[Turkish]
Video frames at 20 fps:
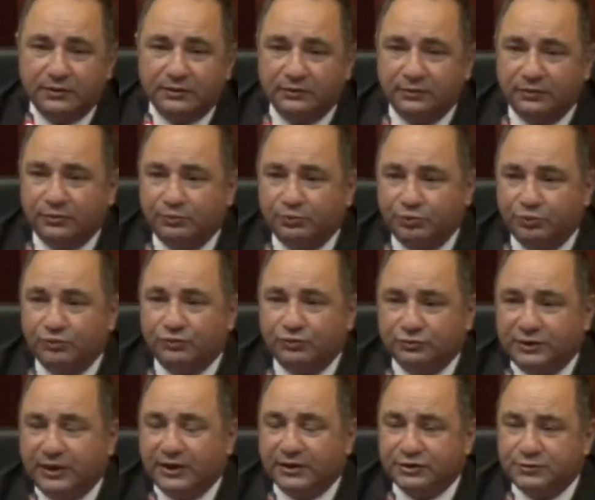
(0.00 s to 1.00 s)
E, bu
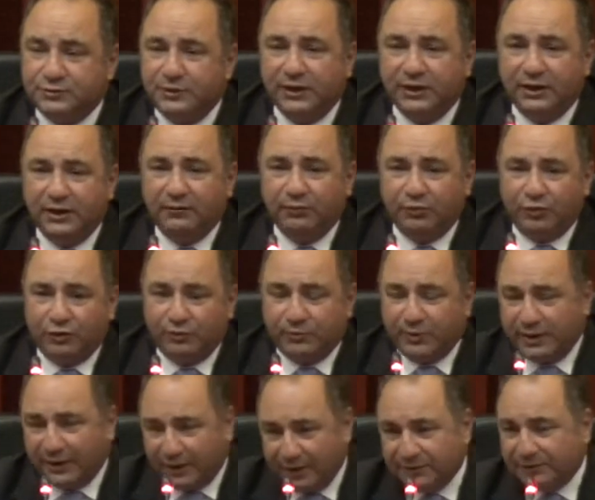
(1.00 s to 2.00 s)
tartışmaya girmiyorum.
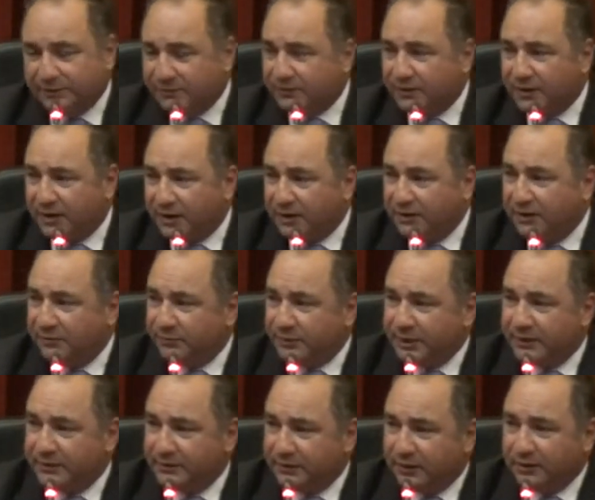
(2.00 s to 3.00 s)
Yani hangisi gerekli
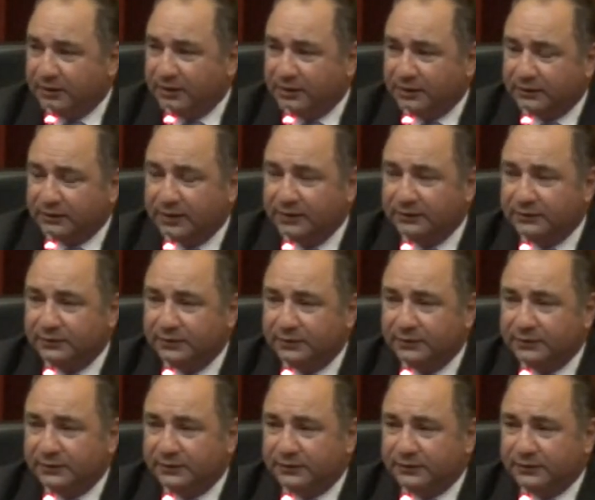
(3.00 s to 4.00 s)
ben hakikaten
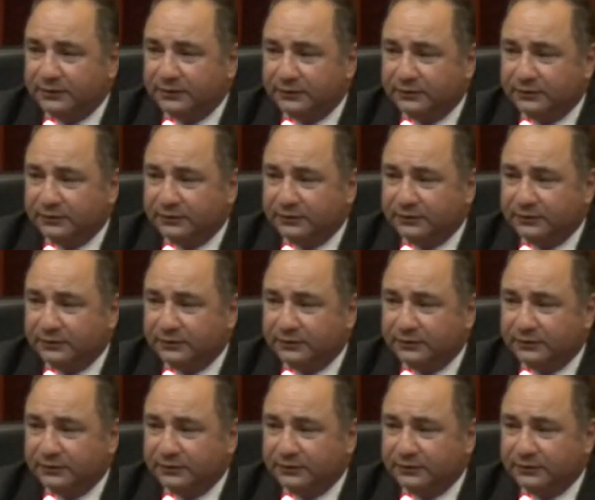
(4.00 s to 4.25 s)
e,